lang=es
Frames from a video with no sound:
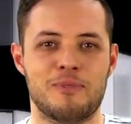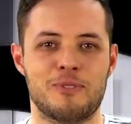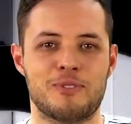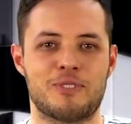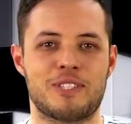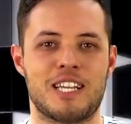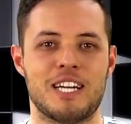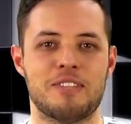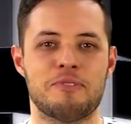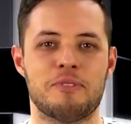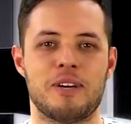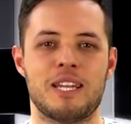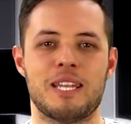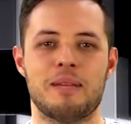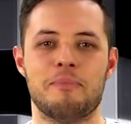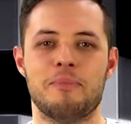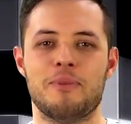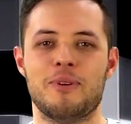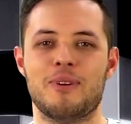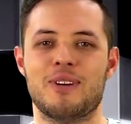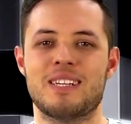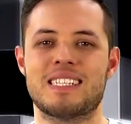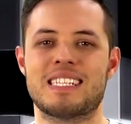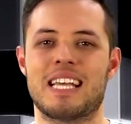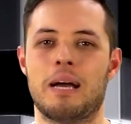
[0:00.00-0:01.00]
Buscando a
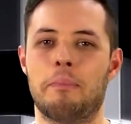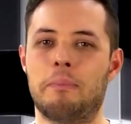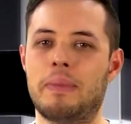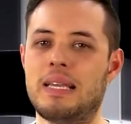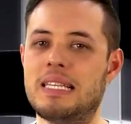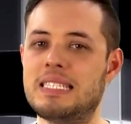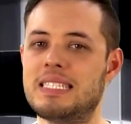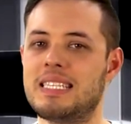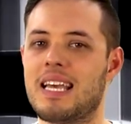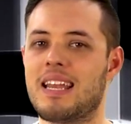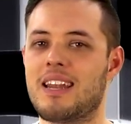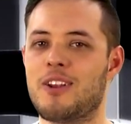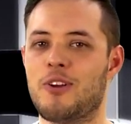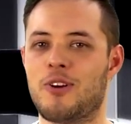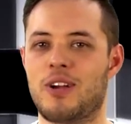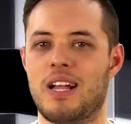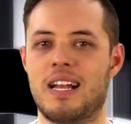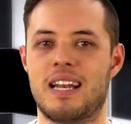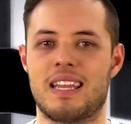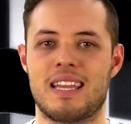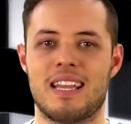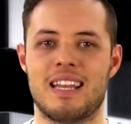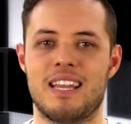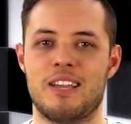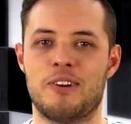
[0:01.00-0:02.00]
Nemo es a Pixar lo que
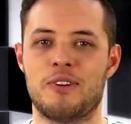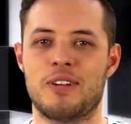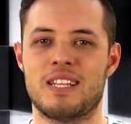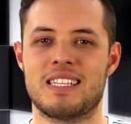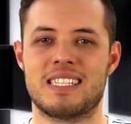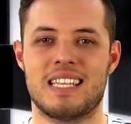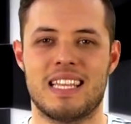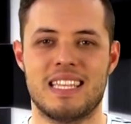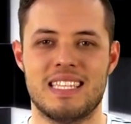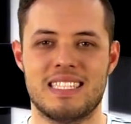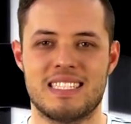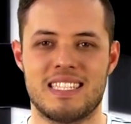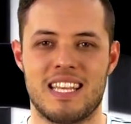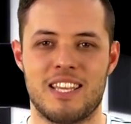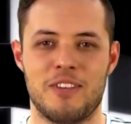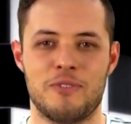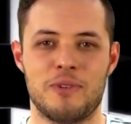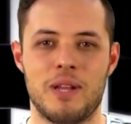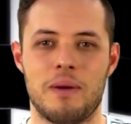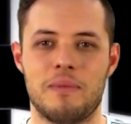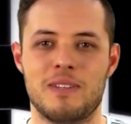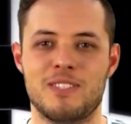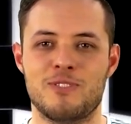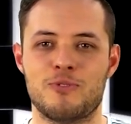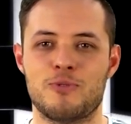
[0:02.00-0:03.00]
el Rey León es a Disney,
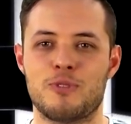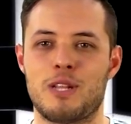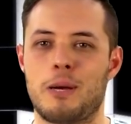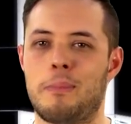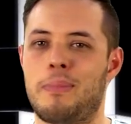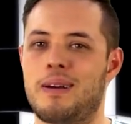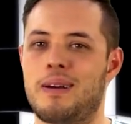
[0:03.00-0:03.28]
una aventura